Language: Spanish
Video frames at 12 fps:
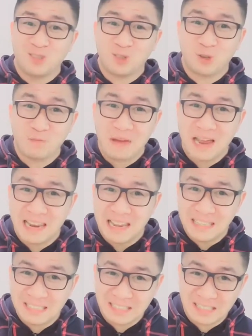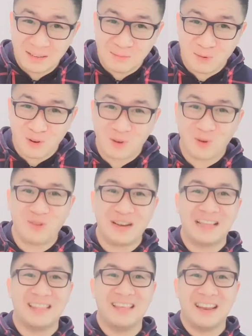yo soy malísimo con
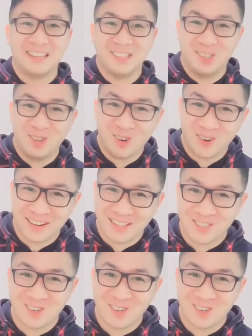las direcciones,